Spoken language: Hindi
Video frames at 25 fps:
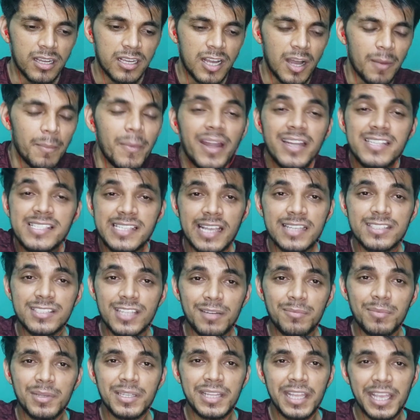कमेंट
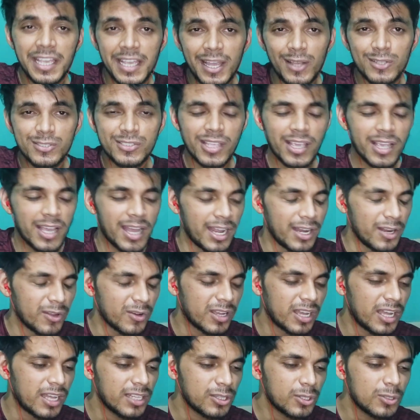सेक्शन भी देखा है उसके गानों
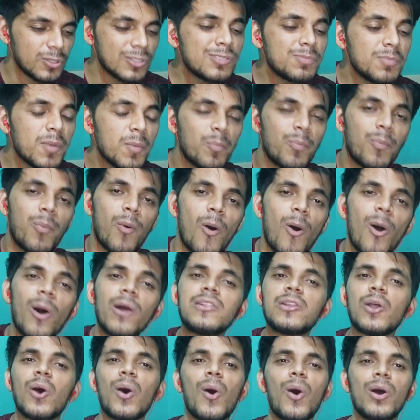का तो उसमें
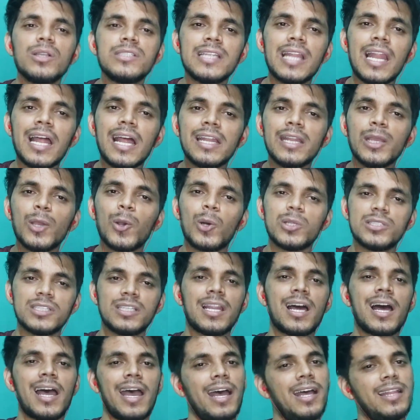बहुत औजला नहीं
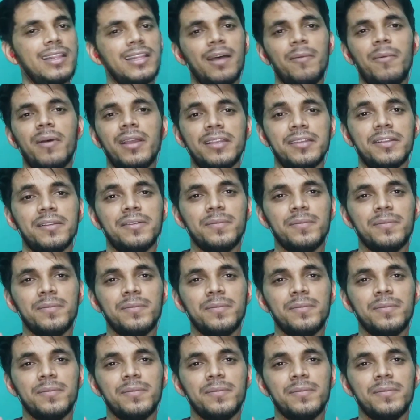औजला आया था भाई